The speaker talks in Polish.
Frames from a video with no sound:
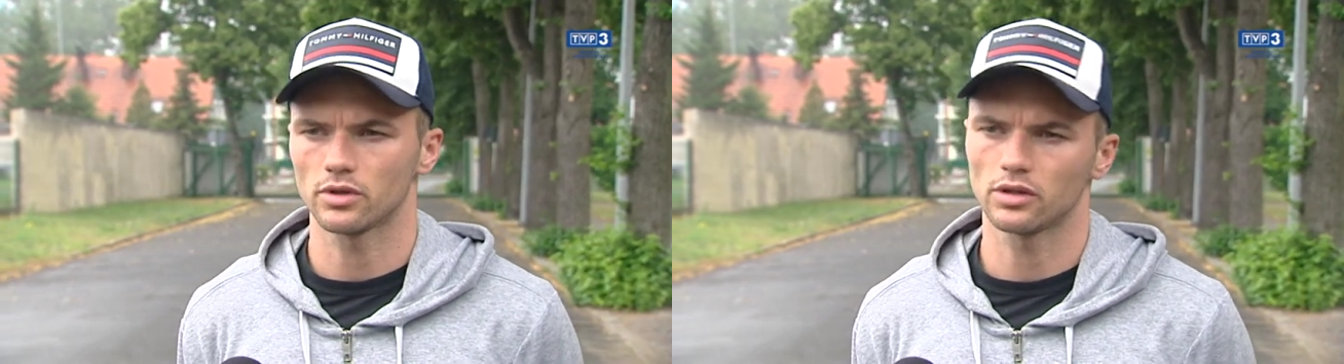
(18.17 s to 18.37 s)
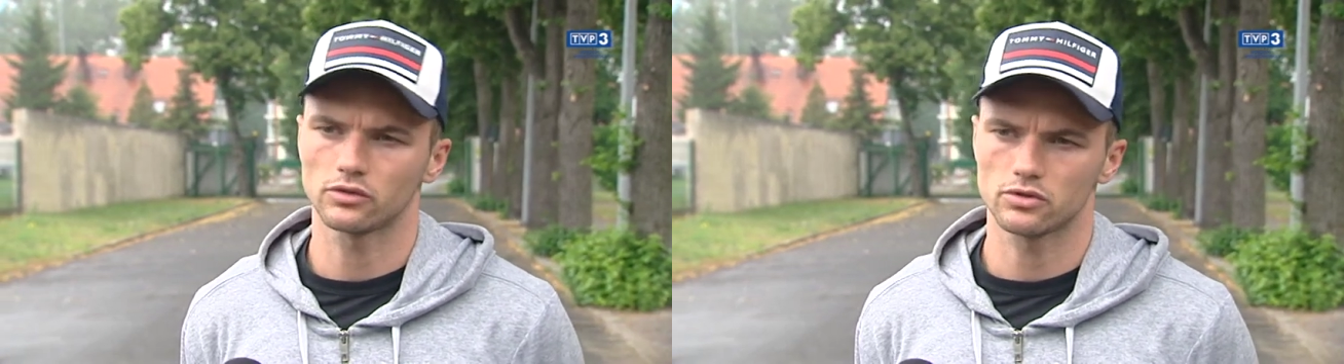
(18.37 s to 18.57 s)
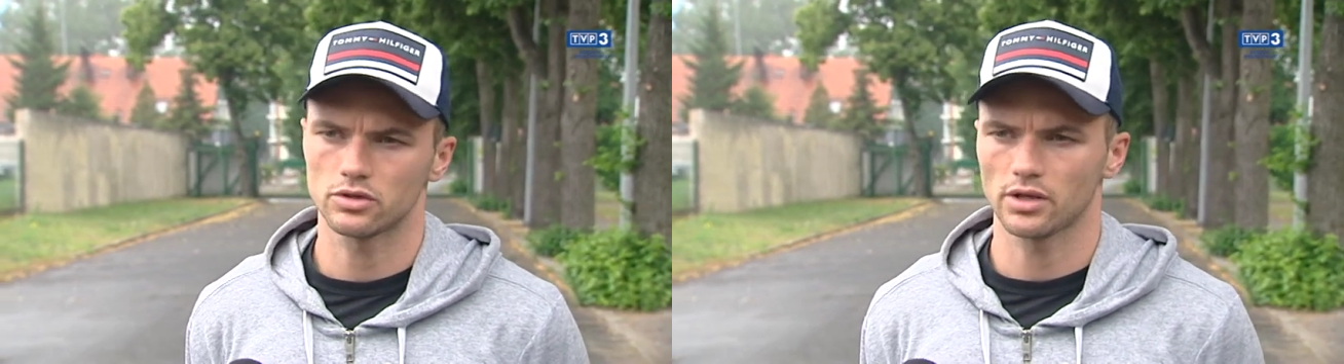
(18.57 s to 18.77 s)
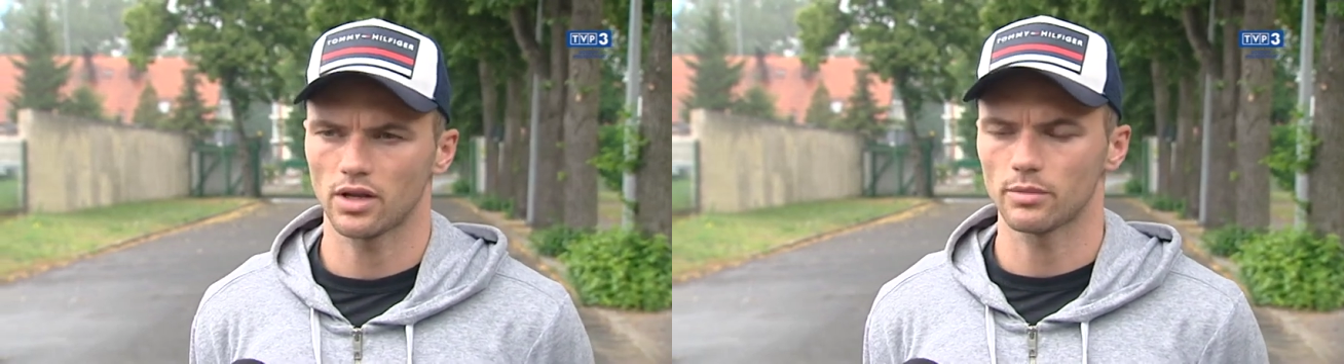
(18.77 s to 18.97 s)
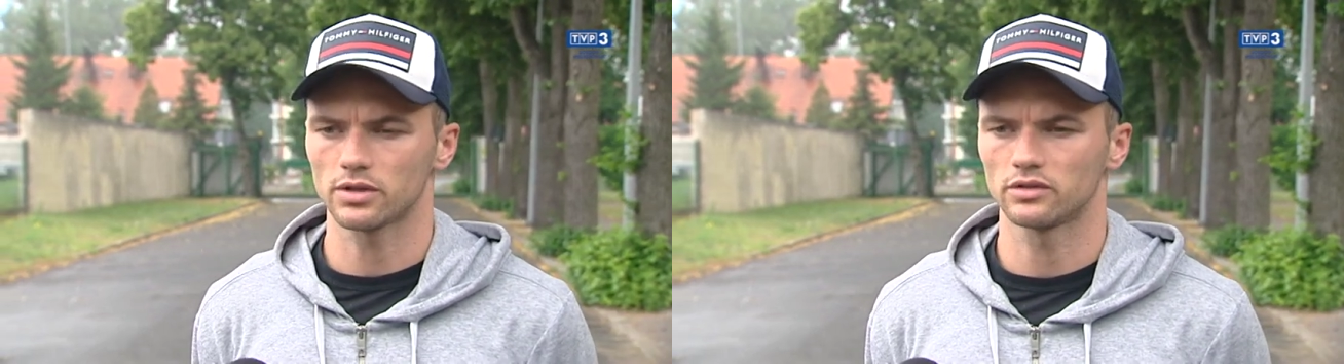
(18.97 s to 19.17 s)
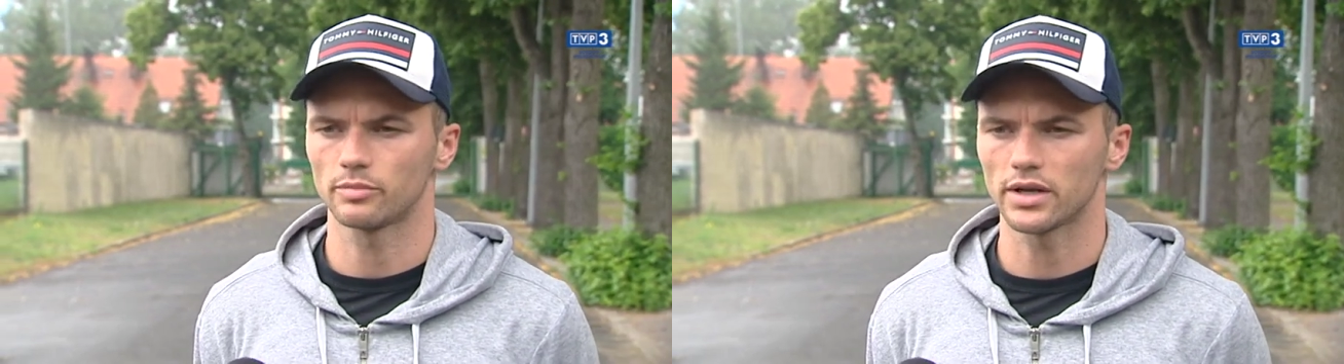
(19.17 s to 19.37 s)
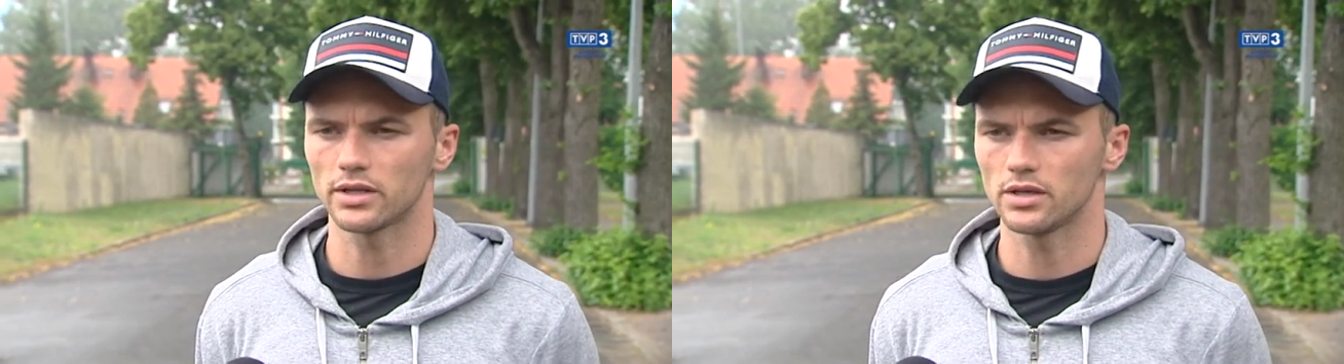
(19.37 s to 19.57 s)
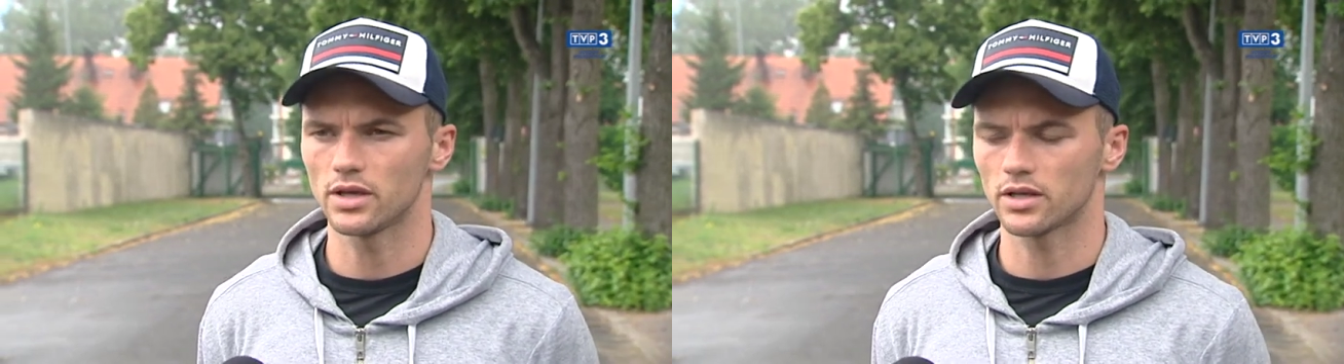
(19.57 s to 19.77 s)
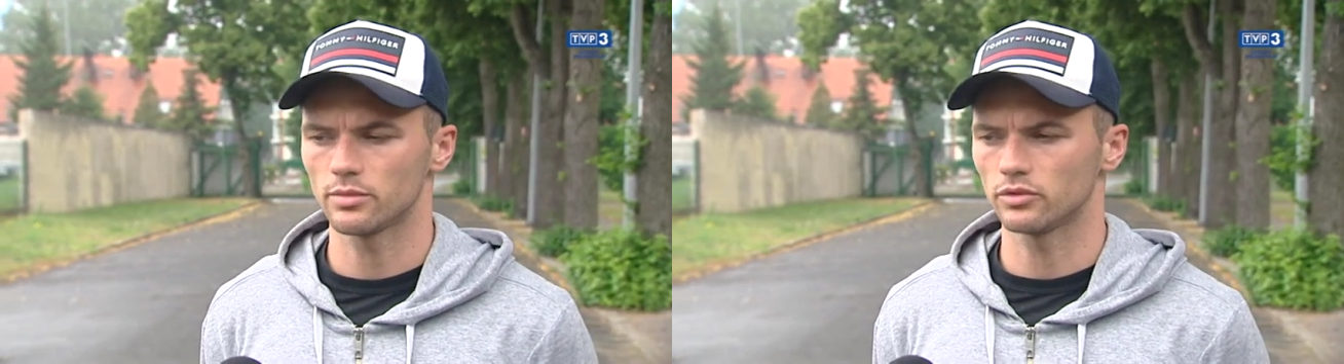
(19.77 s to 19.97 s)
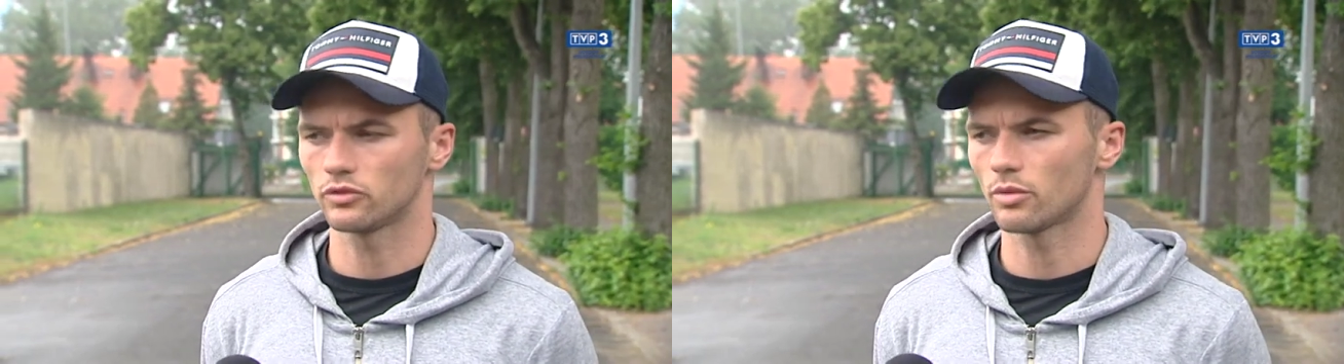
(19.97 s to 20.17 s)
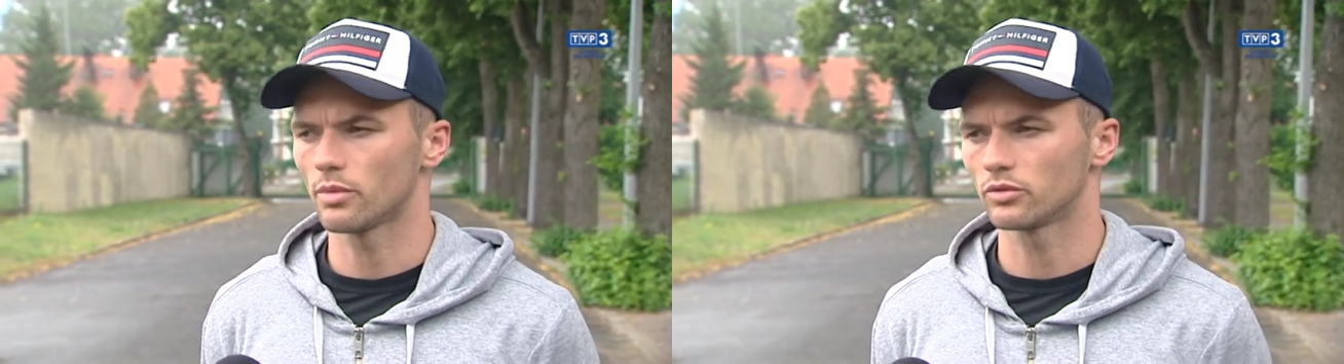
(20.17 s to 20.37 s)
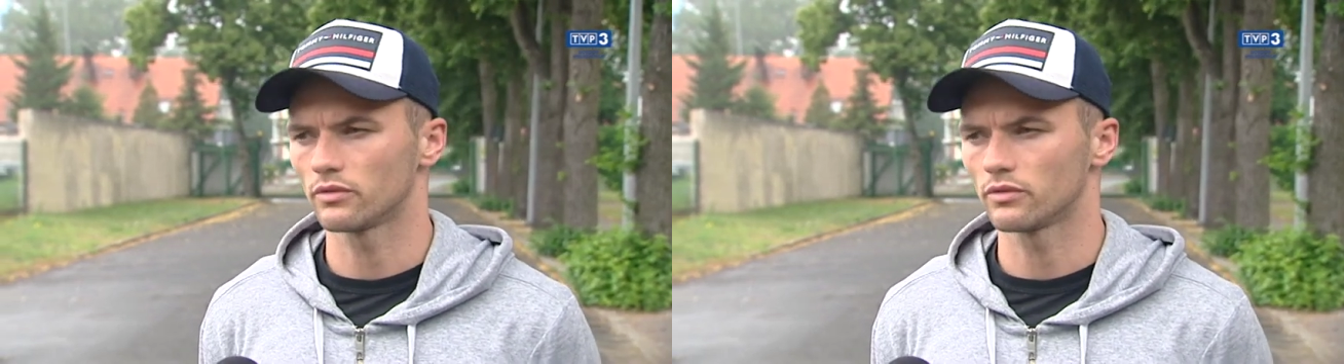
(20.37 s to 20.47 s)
Tutaj na co dzień jak gram jakieś sparingi, gierki między sobą,